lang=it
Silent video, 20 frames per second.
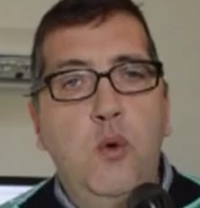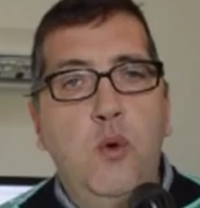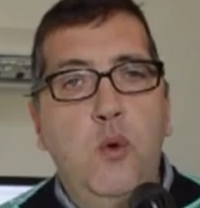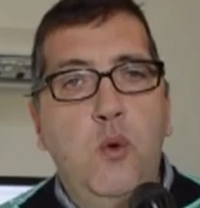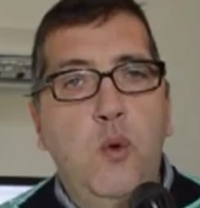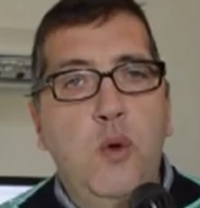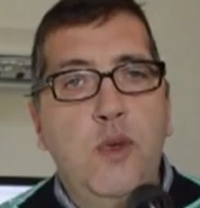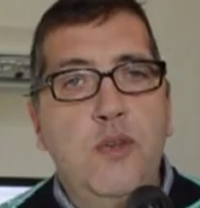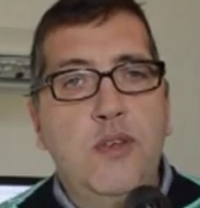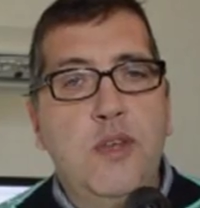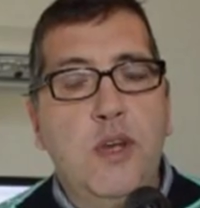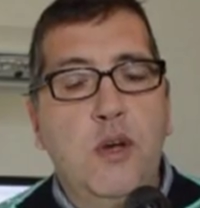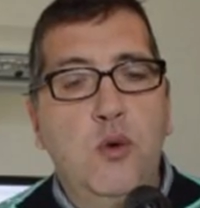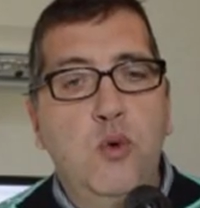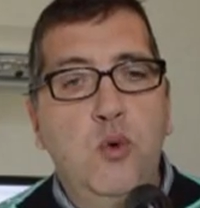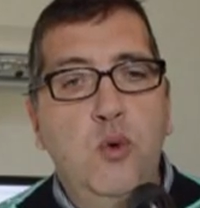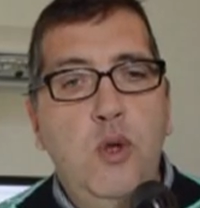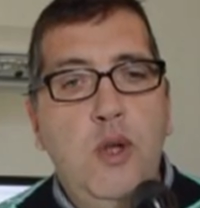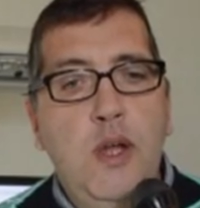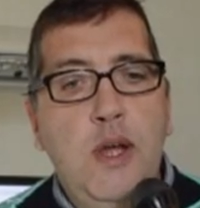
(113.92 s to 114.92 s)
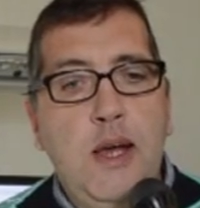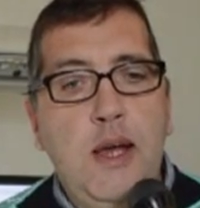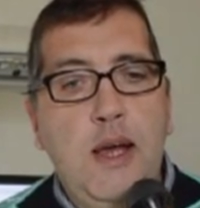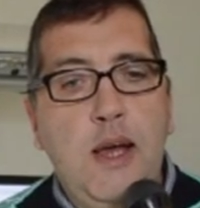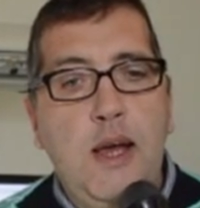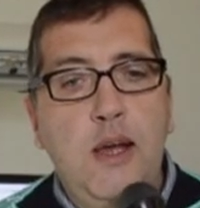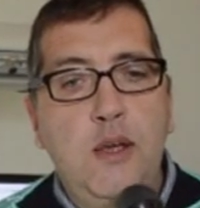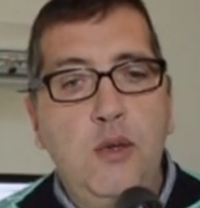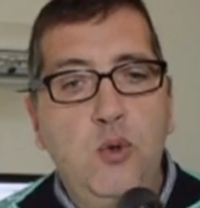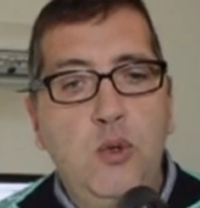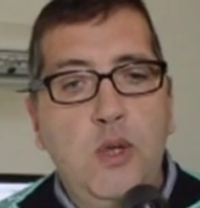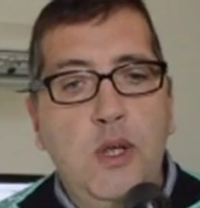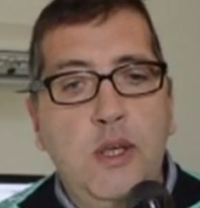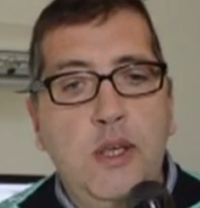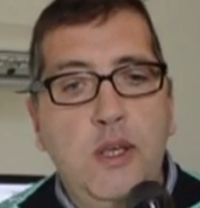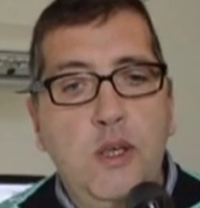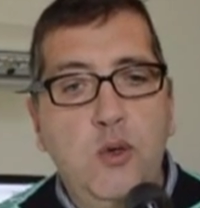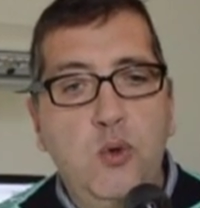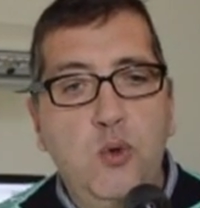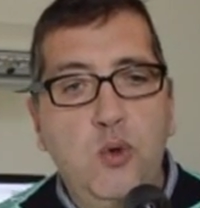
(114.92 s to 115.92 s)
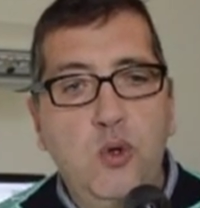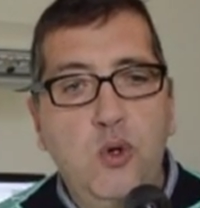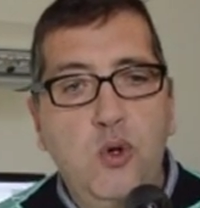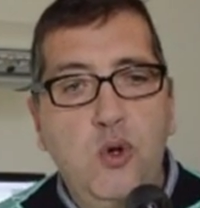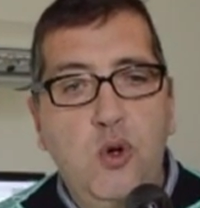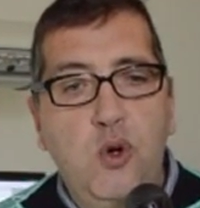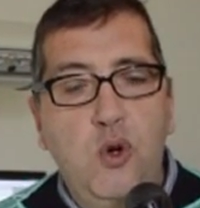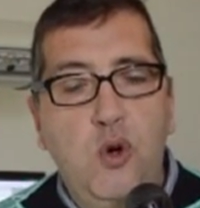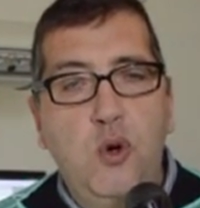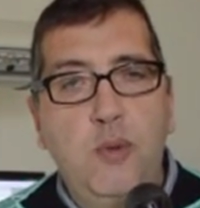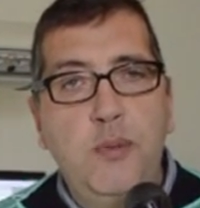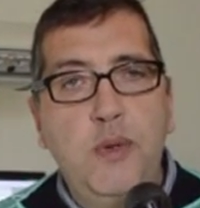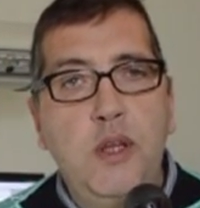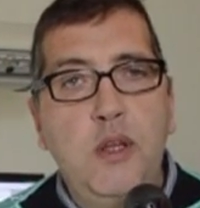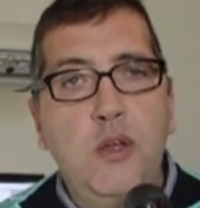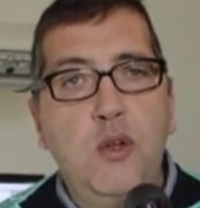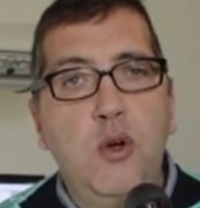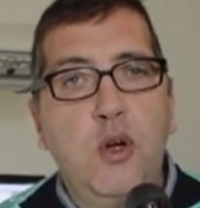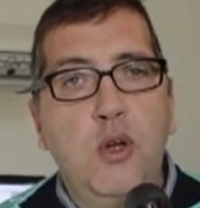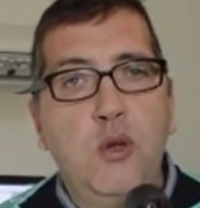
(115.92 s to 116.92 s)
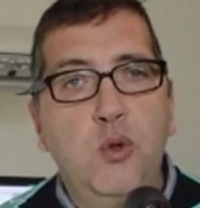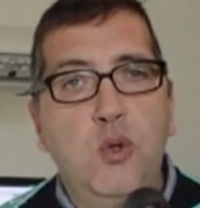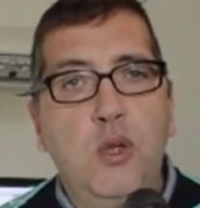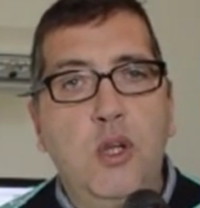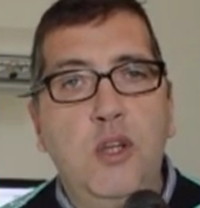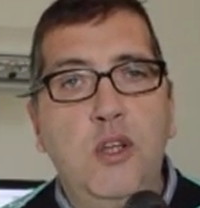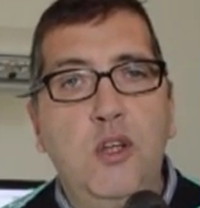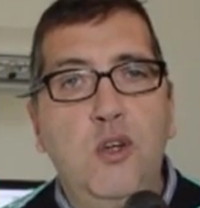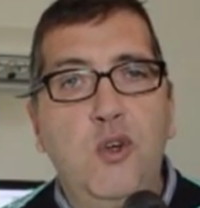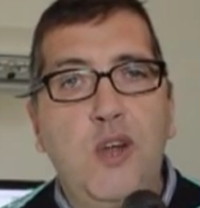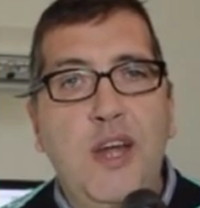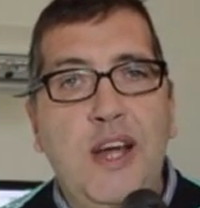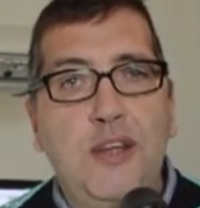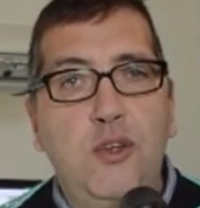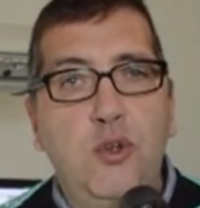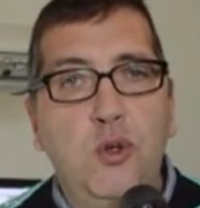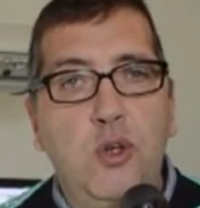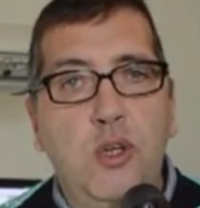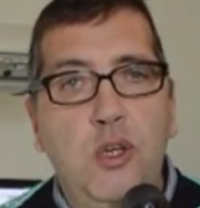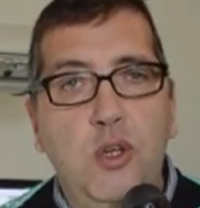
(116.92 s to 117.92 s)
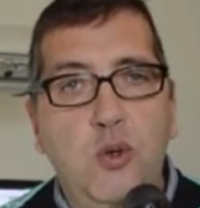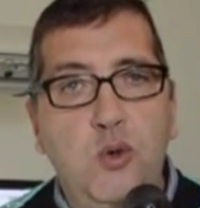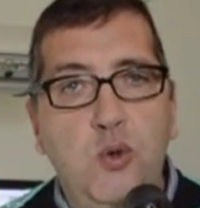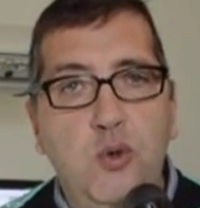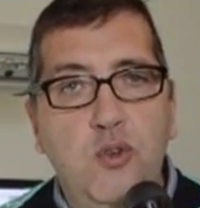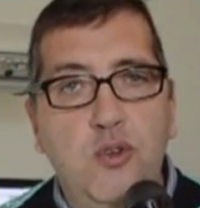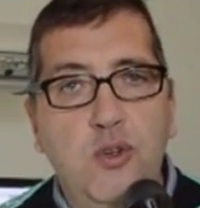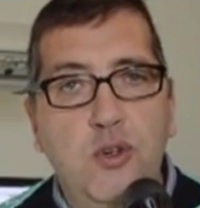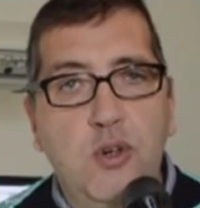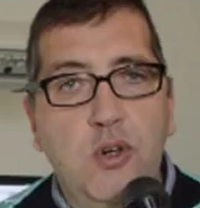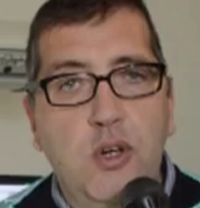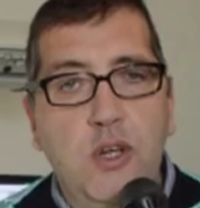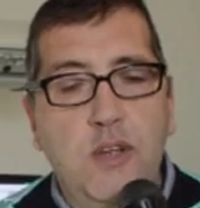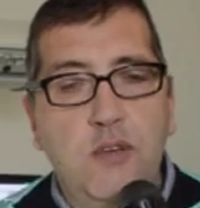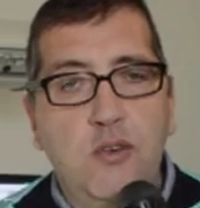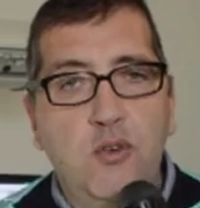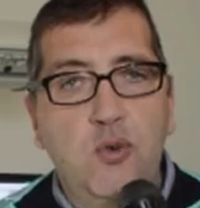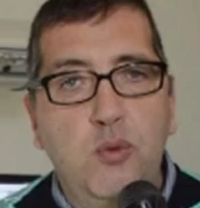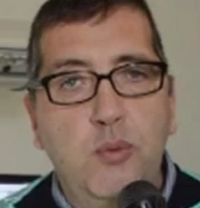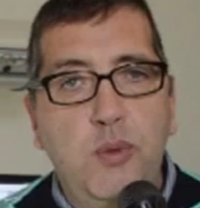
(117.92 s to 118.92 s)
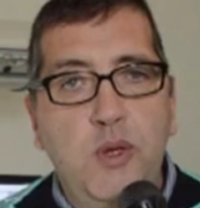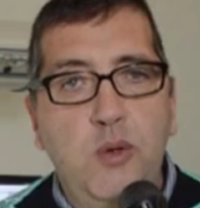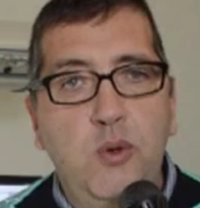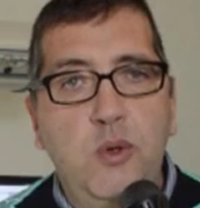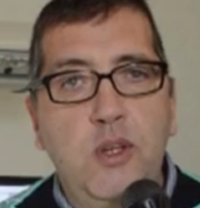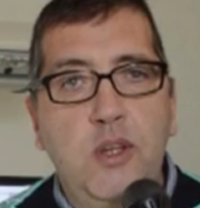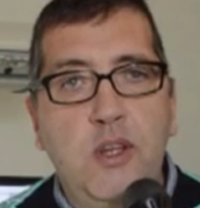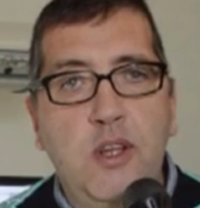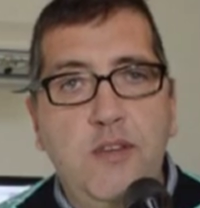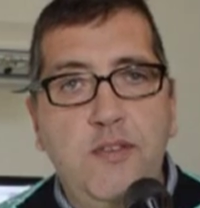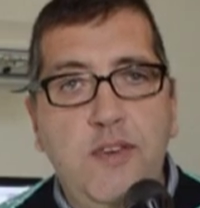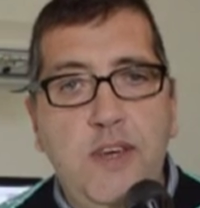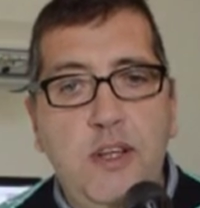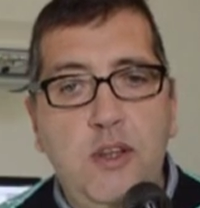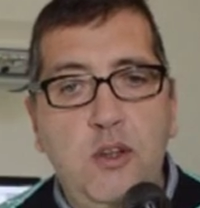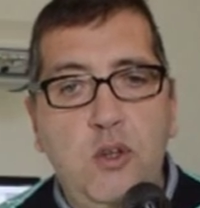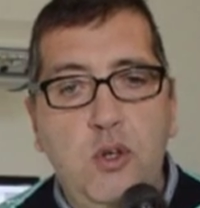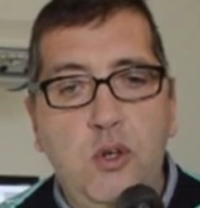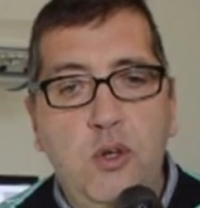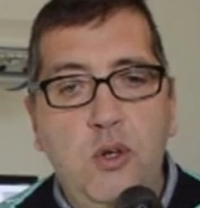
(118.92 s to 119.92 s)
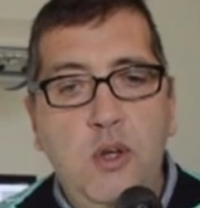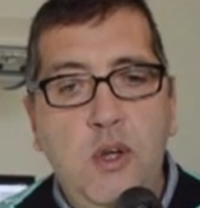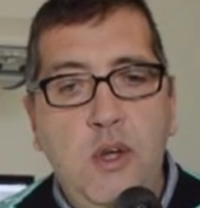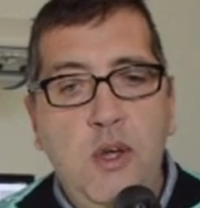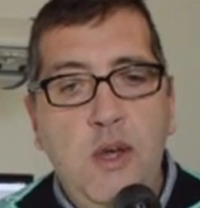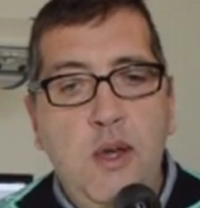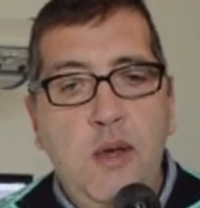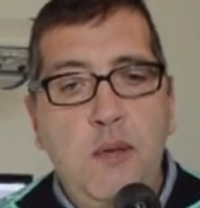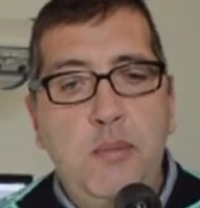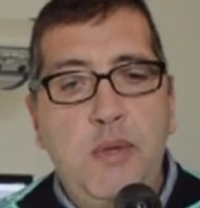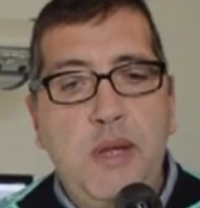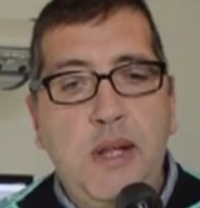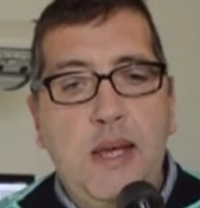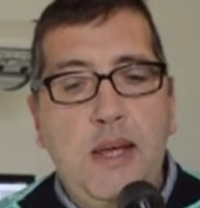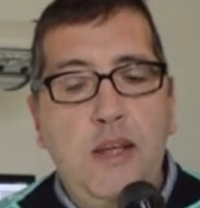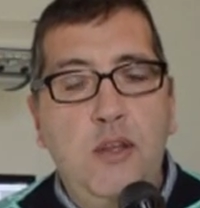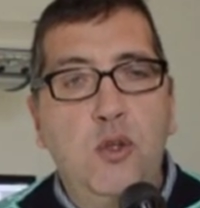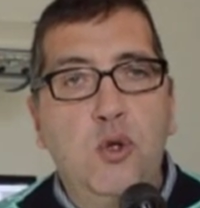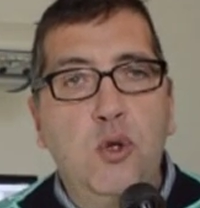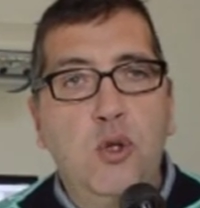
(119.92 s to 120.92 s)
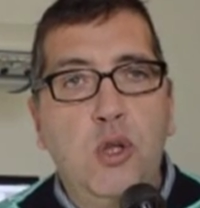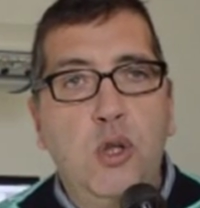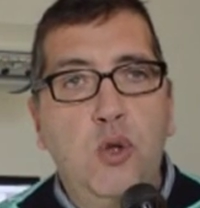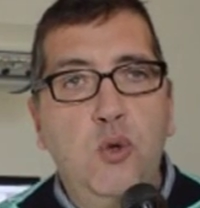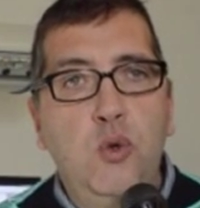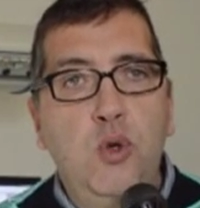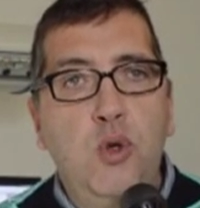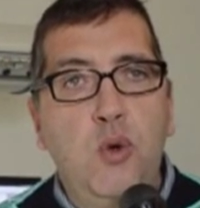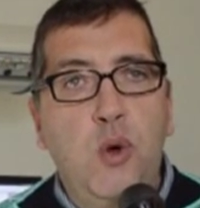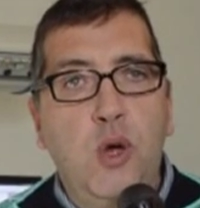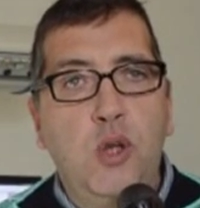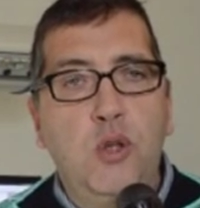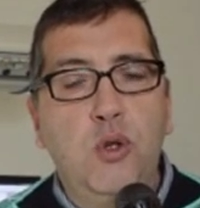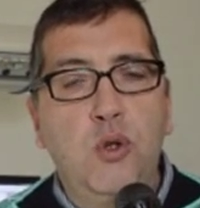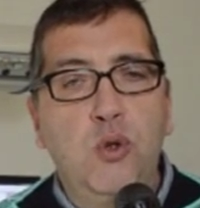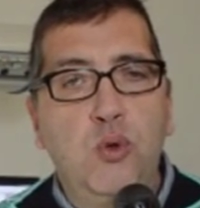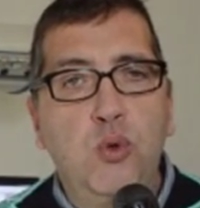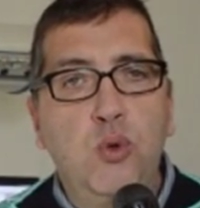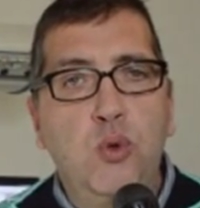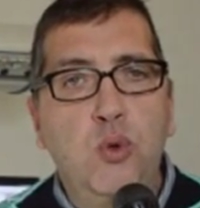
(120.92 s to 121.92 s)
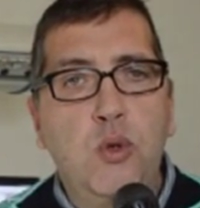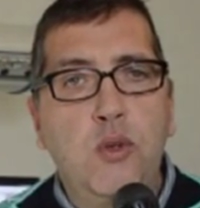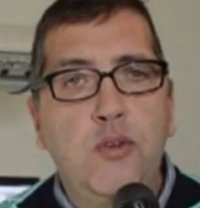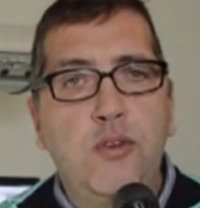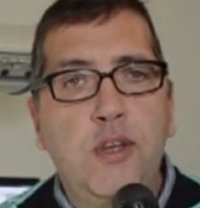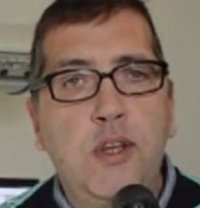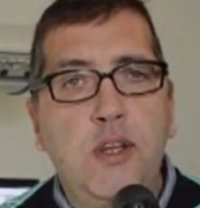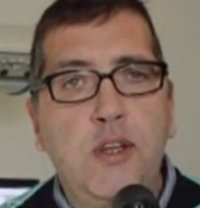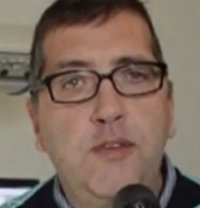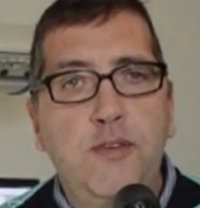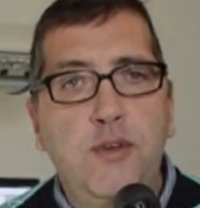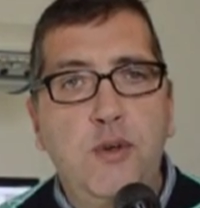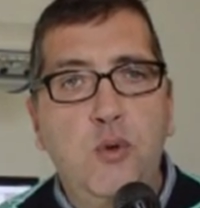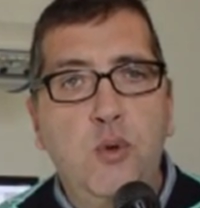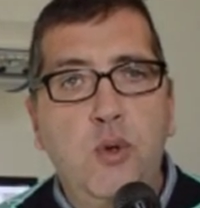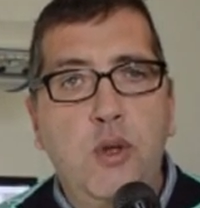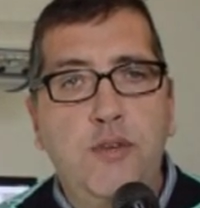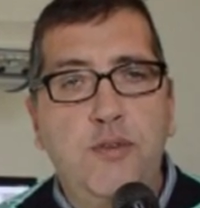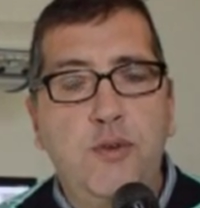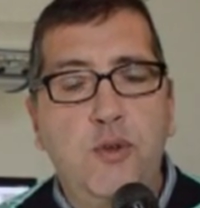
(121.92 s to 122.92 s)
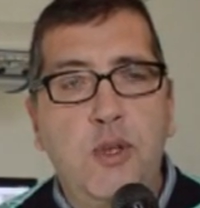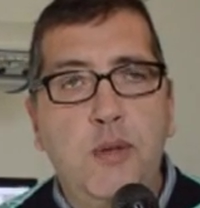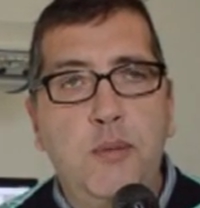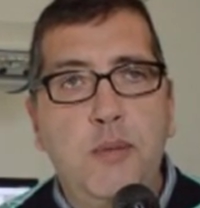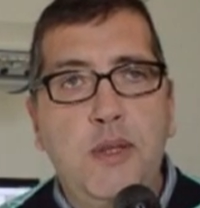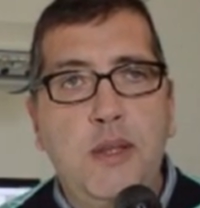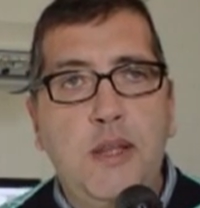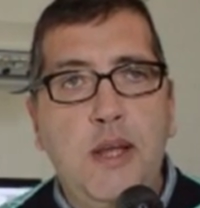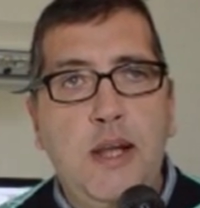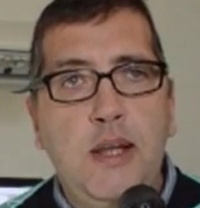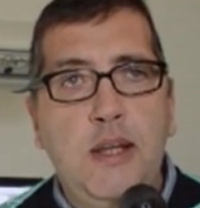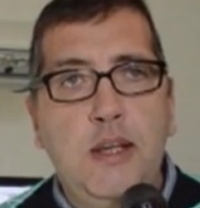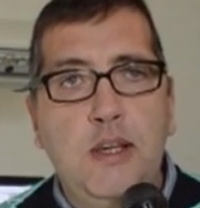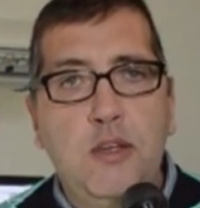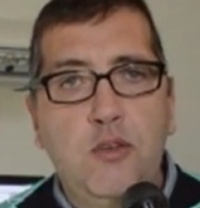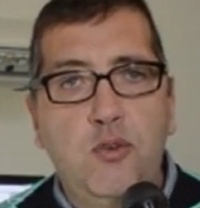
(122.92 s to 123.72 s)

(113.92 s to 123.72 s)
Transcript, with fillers: Questa culla aiuta il chirurgo o meglio aiuta il neonato chirurgico che deve subire un intervento perché intorno a lui ruotano tutta una serie di figure fondamentali che